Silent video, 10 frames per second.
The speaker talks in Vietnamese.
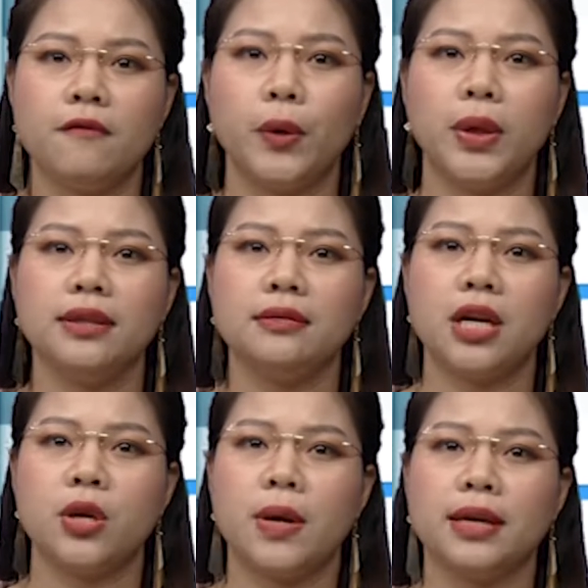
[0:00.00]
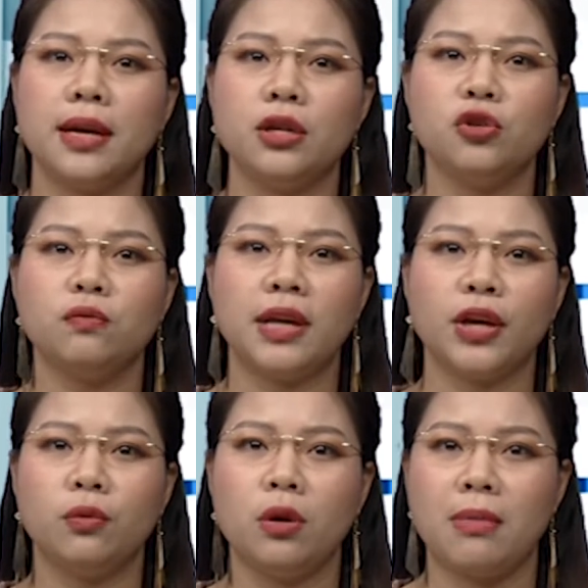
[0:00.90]
Phát huy tinh thần đoàn kết chung
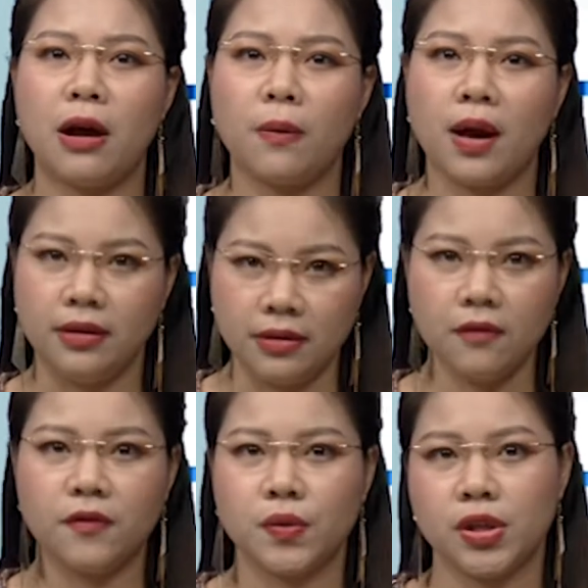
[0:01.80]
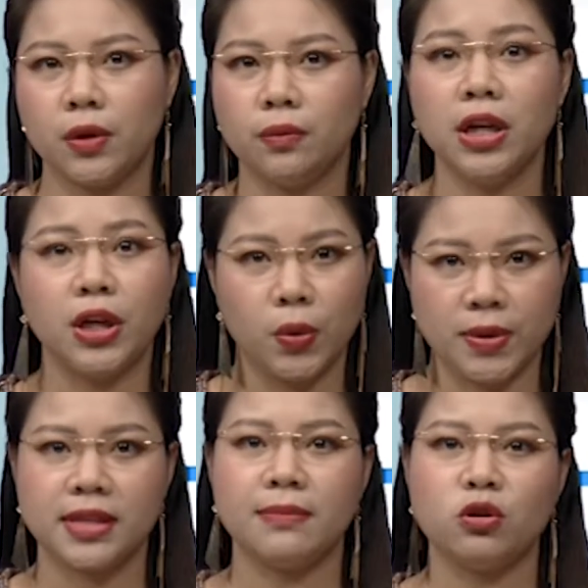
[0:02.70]
tay cùng đồng bào cả nước phòng chống đẩy
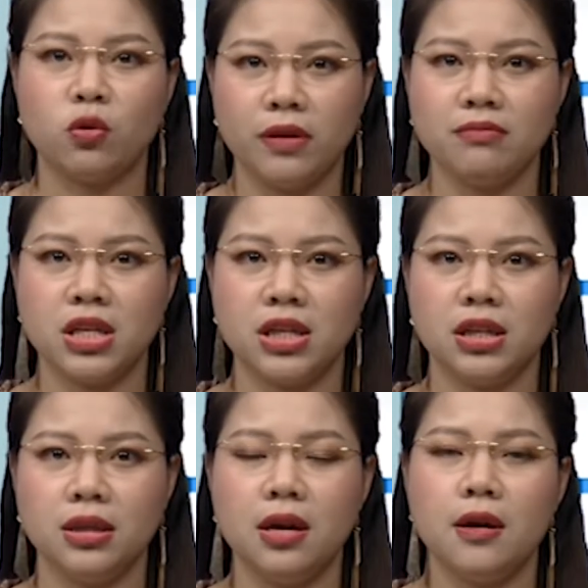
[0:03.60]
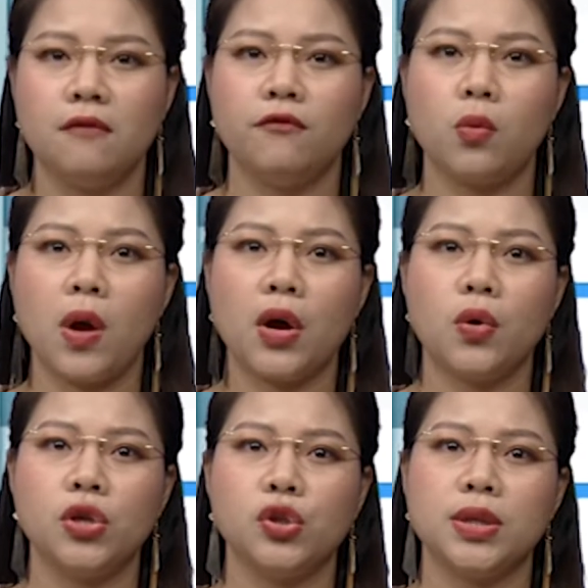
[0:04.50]
lùi dịch bệnh COVID-19, vừa qua
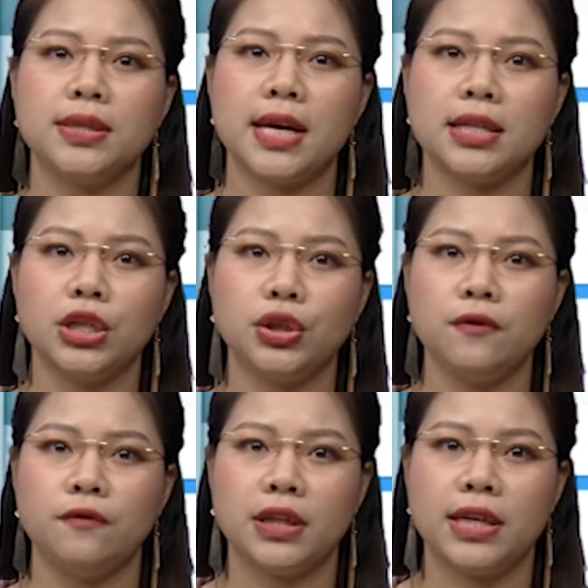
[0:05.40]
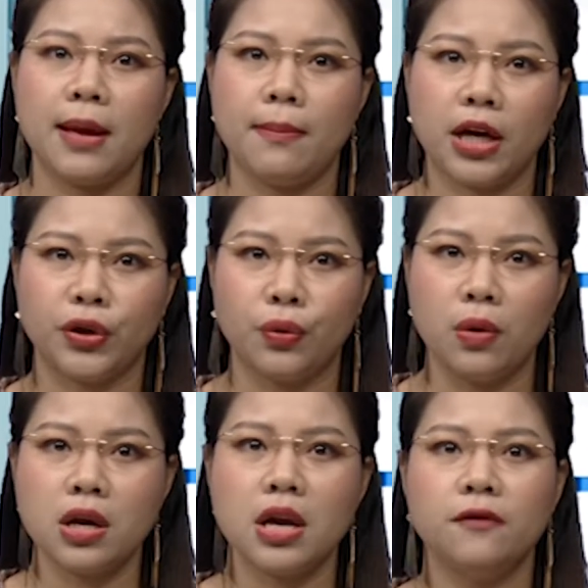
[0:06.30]
Hội chuyên gia trí thức Việt Nam Hàn
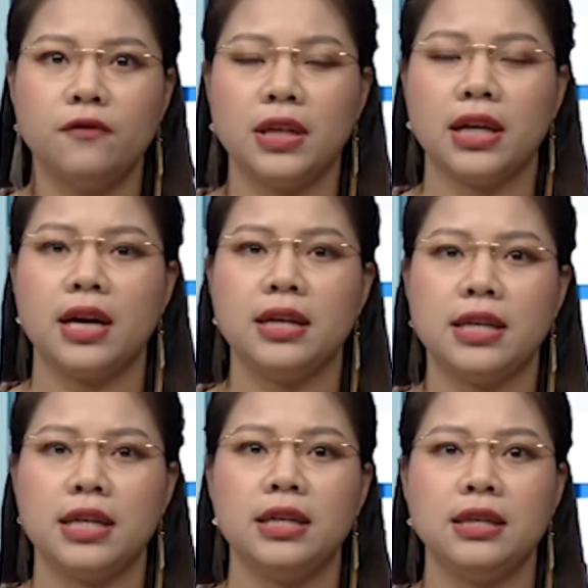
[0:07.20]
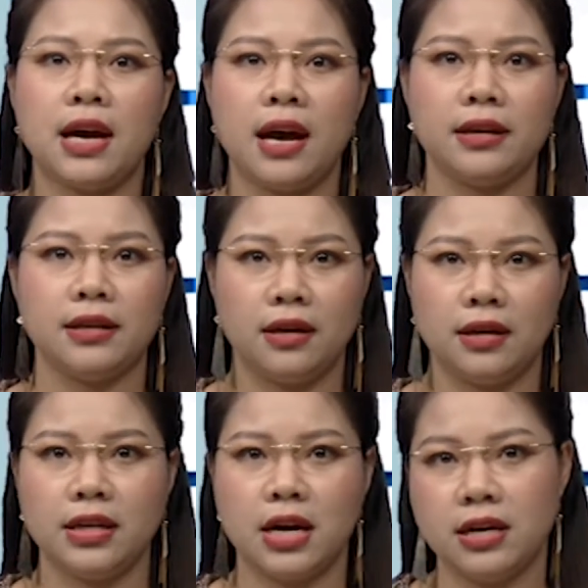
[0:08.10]
Quốc
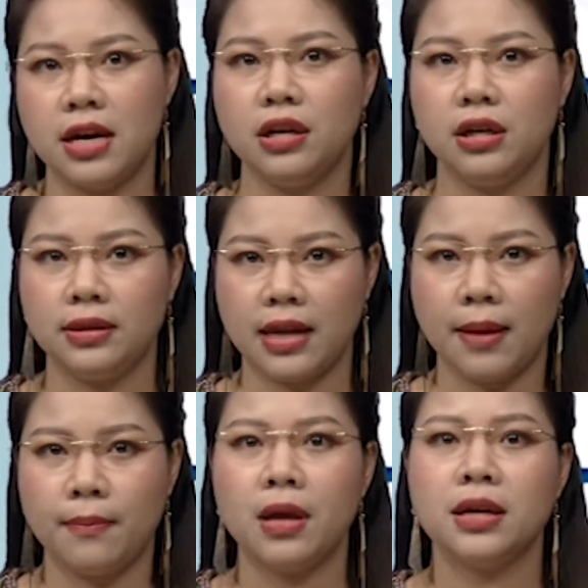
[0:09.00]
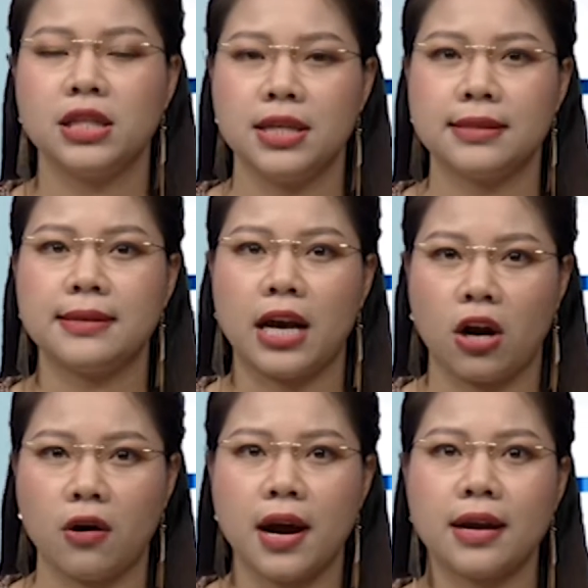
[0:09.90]
VKEIA đã đến thăm, chia sẻ
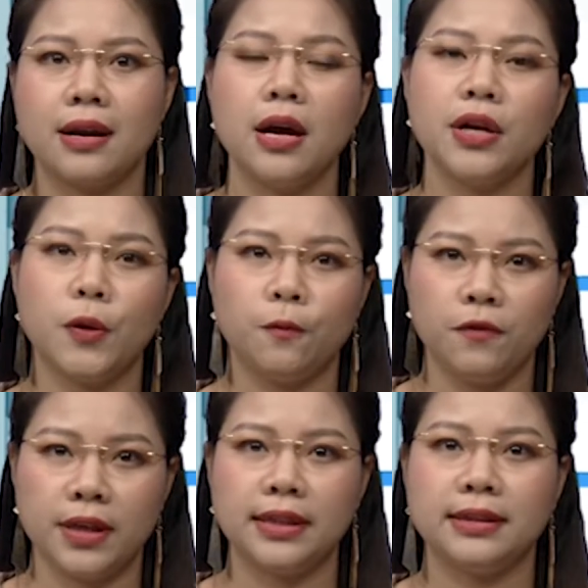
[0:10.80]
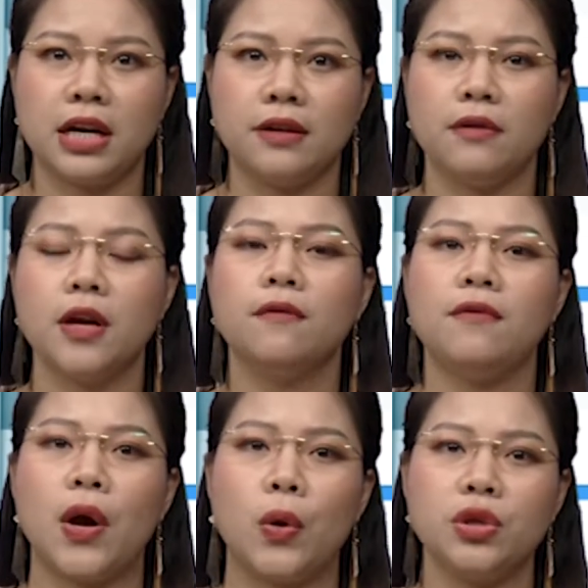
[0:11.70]
khó khăn, động viên tinh thần
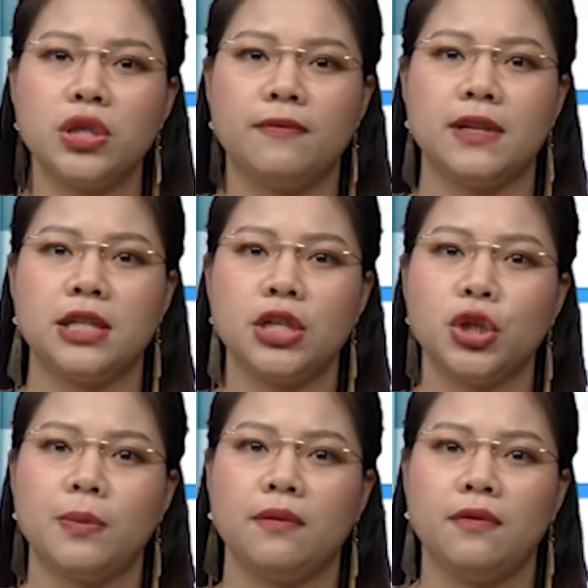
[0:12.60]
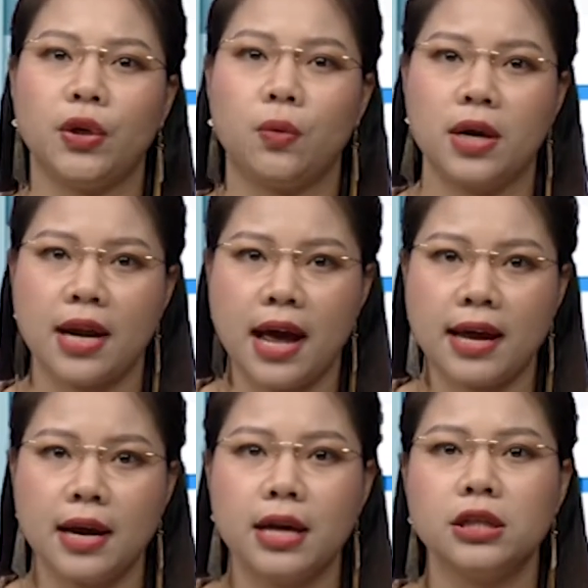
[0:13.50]
và hỗ trợ vật chất cho bệnh viện quận
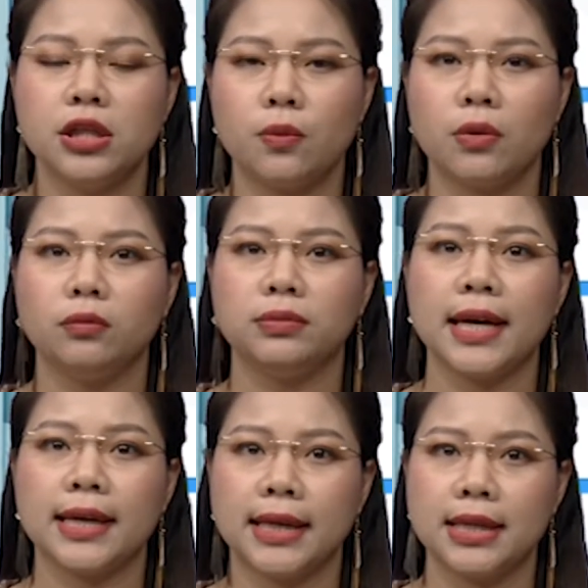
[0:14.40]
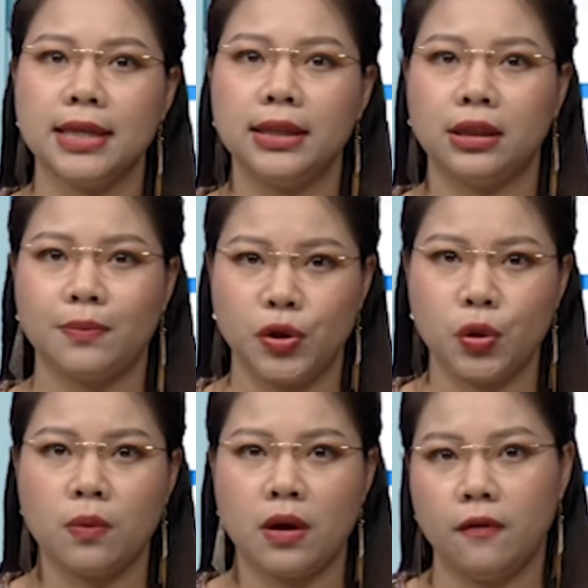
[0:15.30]
2 trong công tác cách ly tập
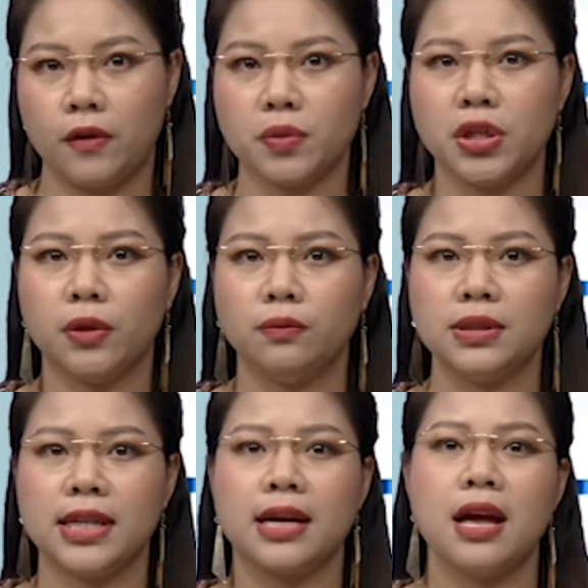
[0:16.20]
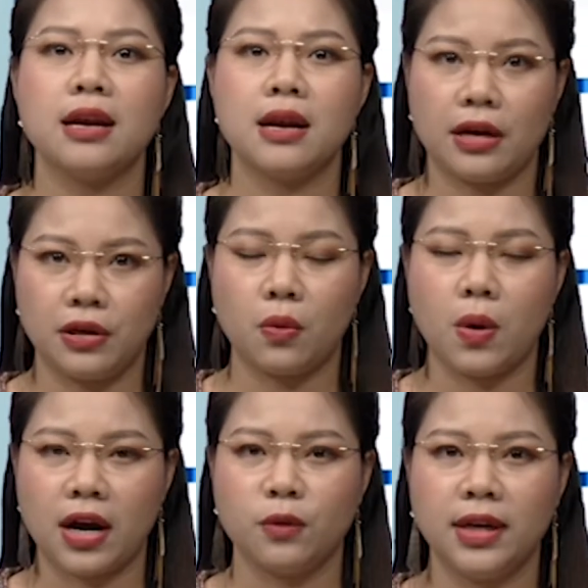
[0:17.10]
trung phòng chống dịch đạt hiệu
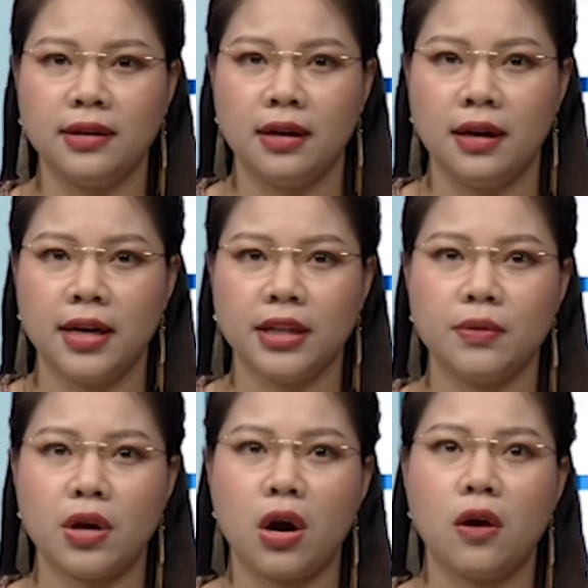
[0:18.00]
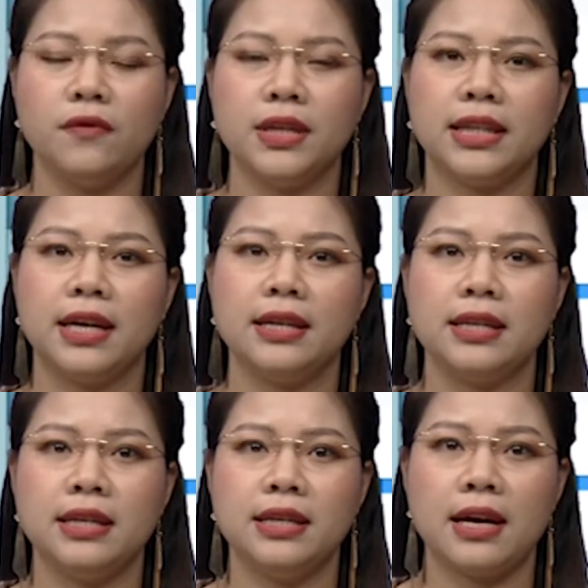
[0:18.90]
quả cao nhất. Theo đó,
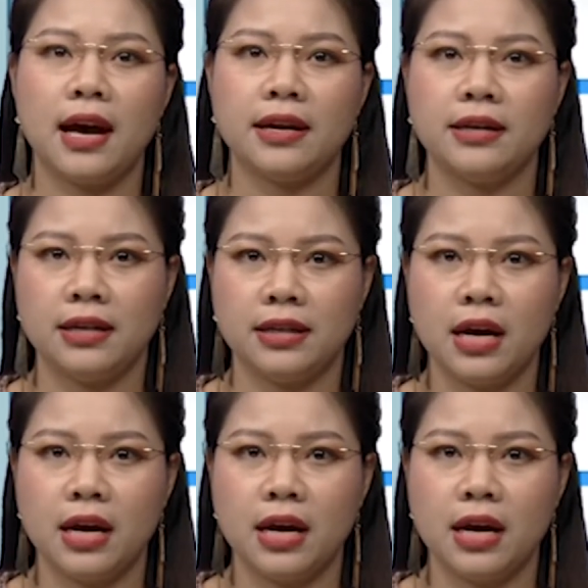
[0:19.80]
VKEIA